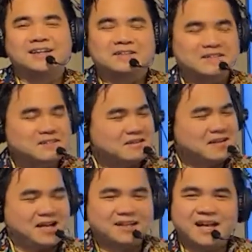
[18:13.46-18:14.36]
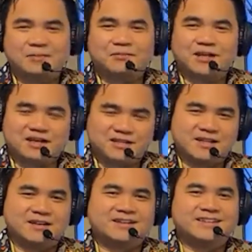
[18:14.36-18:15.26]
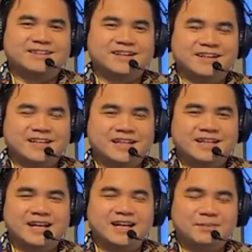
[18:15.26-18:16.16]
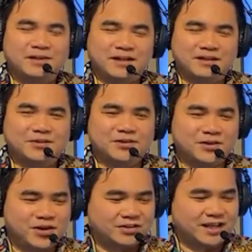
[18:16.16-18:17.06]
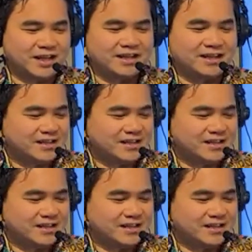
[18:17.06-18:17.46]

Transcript: những hình ảnh đẹp thực sự từ những cây limited của Cod này.